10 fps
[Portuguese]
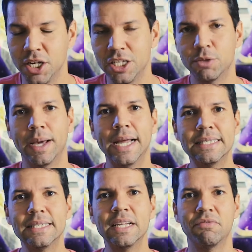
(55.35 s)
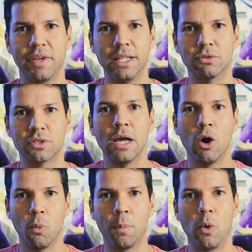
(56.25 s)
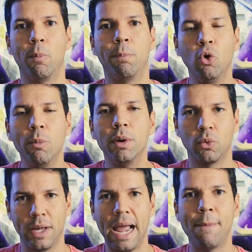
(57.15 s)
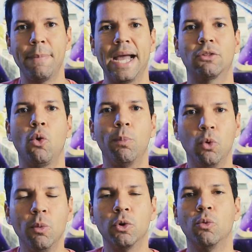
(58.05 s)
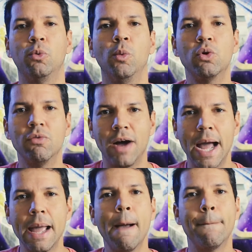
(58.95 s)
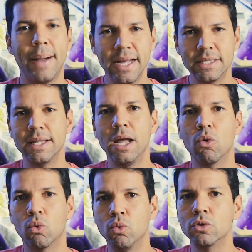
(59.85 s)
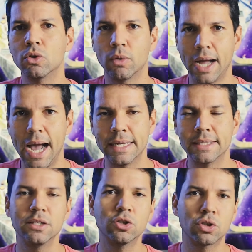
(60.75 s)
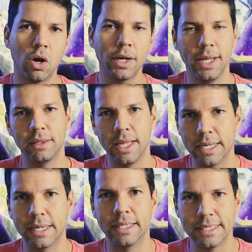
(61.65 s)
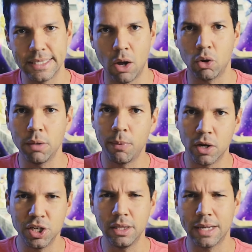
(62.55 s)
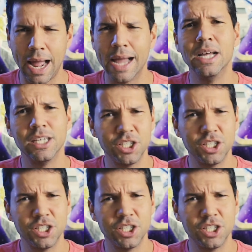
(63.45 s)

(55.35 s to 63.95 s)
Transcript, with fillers: Gente, para esses eventos, o, o público ele é aberto ao público, o público vai, mas tem alguns lugares que só quem tem credencial que pode entrar.